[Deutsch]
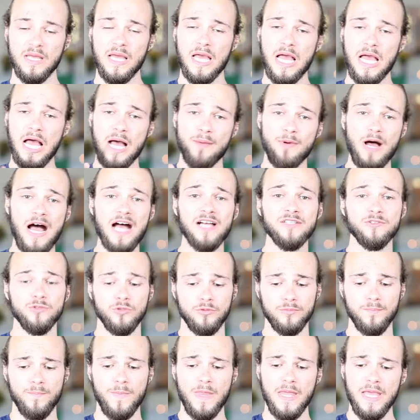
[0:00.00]
Aber Achtung,
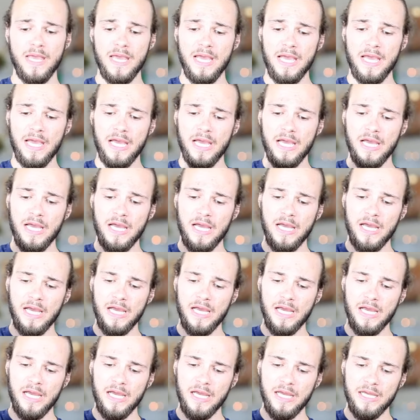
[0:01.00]

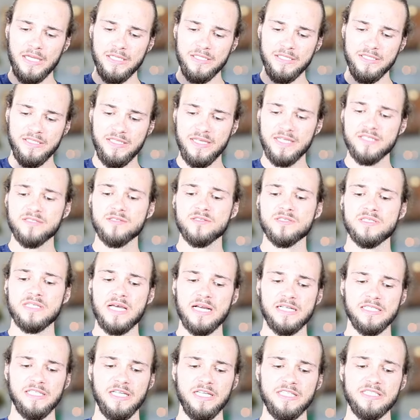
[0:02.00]
Jesus
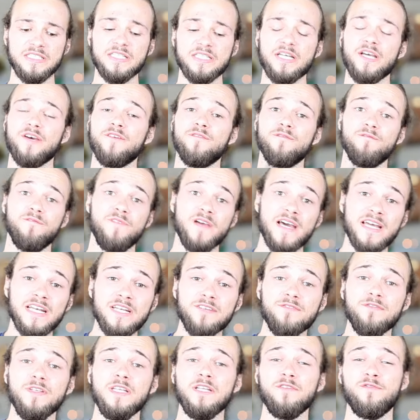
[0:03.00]
sagt nicht,
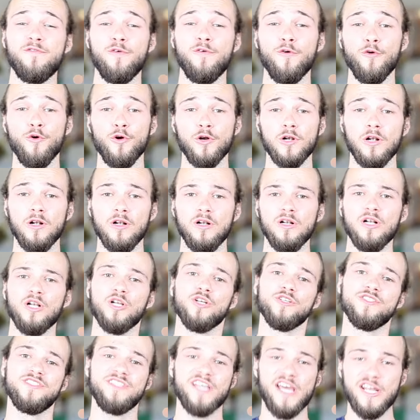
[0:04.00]
werdet wie die Vögel,
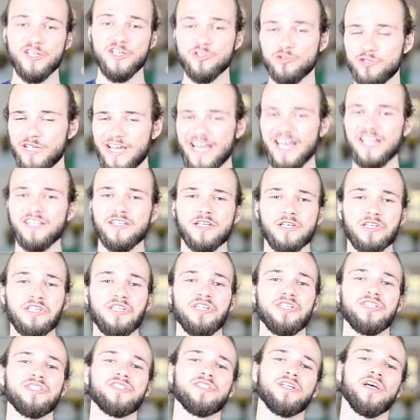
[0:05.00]
sät und erntet
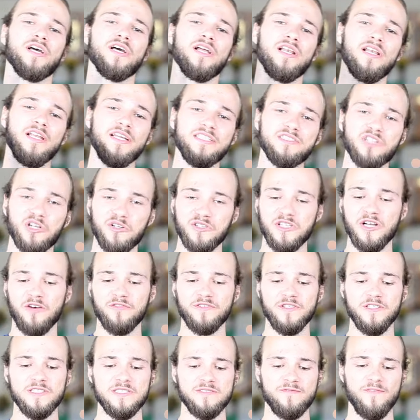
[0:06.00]
nicht, legt euch auf
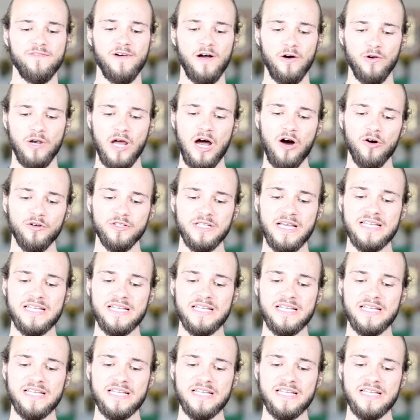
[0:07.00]
dieses faule Haut.